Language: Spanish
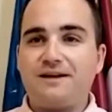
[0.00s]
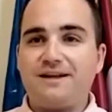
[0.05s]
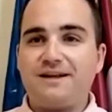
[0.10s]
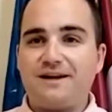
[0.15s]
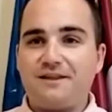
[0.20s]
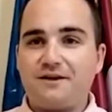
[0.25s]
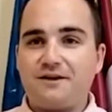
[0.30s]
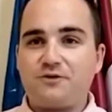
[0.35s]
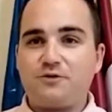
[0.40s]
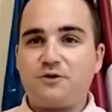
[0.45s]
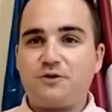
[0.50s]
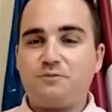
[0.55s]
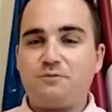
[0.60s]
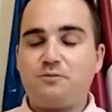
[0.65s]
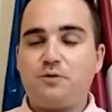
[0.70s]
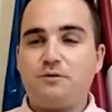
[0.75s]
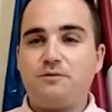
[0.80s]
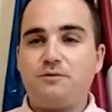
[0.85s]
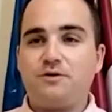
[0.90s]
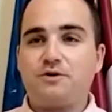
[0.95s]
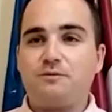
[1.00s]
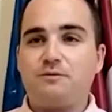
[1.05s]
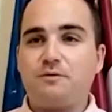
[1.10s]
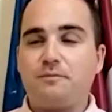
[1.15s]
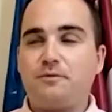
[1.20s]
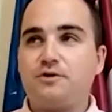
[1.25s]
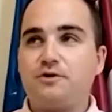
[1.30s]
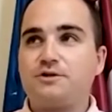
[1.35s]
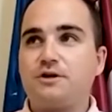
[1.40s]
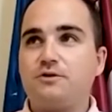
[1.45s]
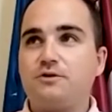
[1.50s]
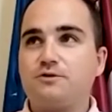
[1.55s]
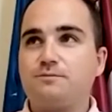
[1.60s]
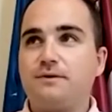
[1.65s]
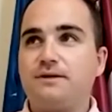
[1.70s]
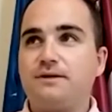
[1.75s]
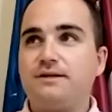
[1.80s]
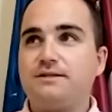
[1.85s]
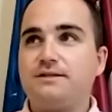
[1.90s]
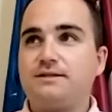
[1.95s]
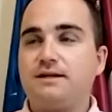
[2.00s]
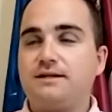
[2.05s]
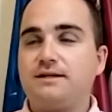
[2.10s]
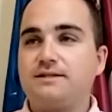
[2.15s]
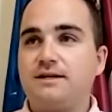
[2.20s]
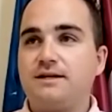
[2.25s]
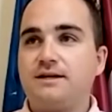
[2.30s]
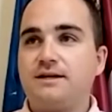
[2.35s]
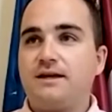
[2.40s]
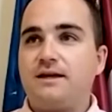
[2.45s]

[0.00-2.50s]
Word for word: ligada con el pueblo, como pueden ser los peñistas,